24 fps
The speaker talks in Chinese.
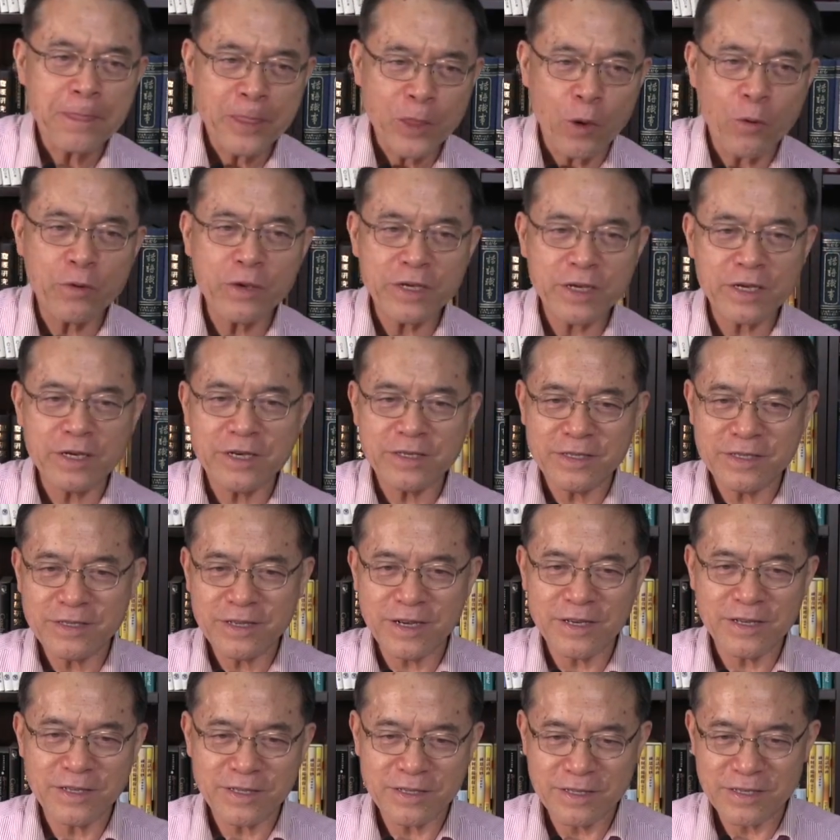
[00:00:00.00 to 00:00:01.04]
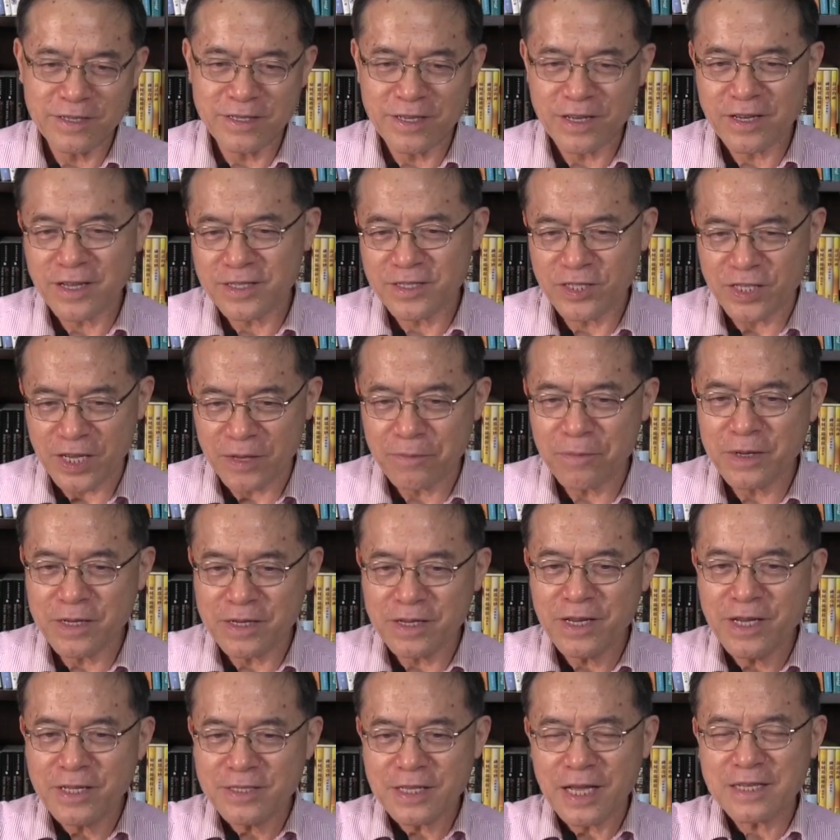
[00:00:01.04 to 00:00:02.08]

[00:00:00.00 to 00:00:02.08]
有一个呃，这个姐妹，